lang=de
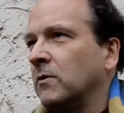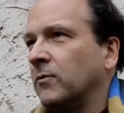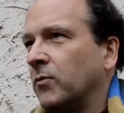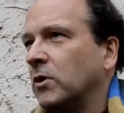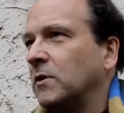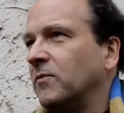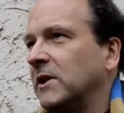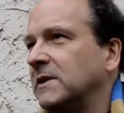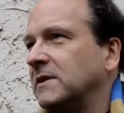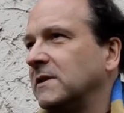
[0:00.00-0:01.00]
vor dem
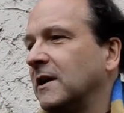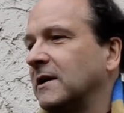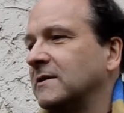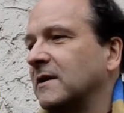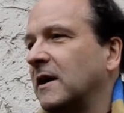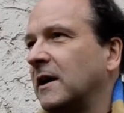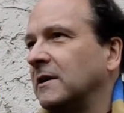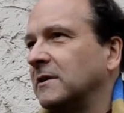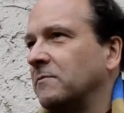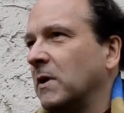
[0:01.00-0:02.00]

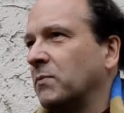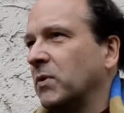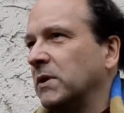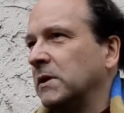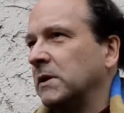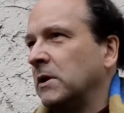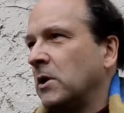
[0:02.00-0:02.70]
Weltsicherheitsrat im April.